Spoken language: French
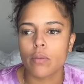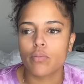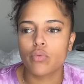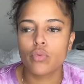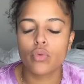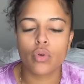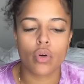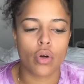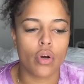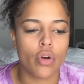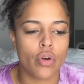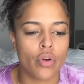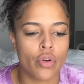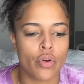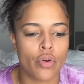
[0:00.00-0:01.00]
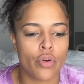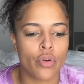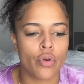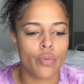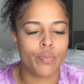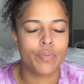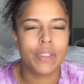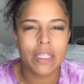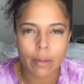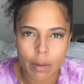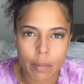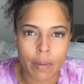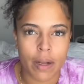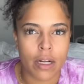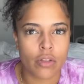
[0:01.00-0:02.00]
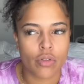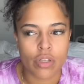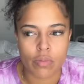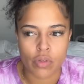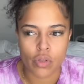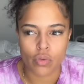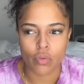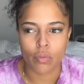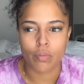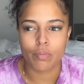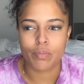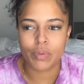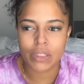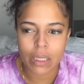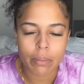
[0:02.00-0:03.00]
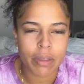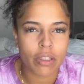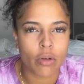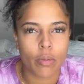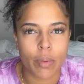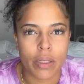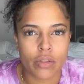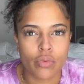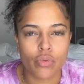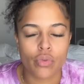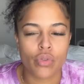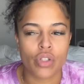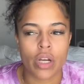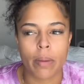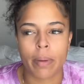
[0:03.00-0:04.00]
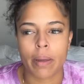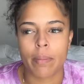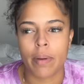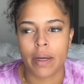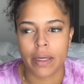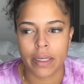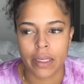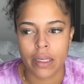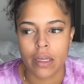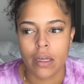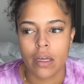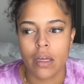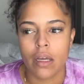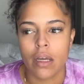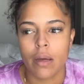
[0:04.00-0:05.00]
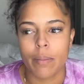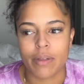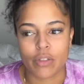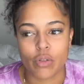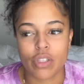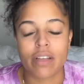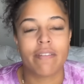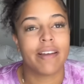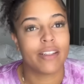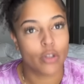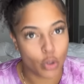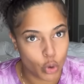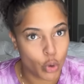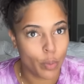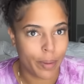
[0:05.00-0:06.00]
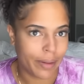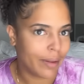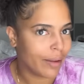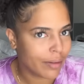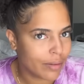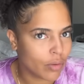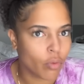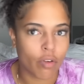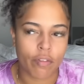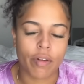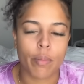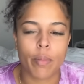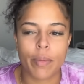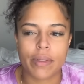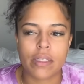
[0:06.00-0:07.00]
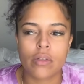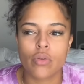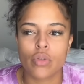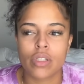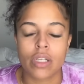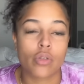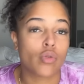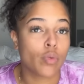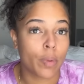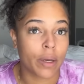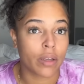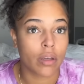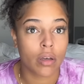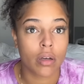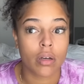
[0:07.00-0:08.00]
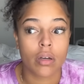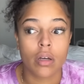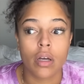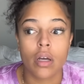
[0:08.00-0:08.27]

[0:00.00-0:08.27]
pour euh, bien préparer la deuxième saison, bien mettre en place tout ce que j'ai à préparer parce que ça va être chaud patate. On va vraiment passer au stade supérieur.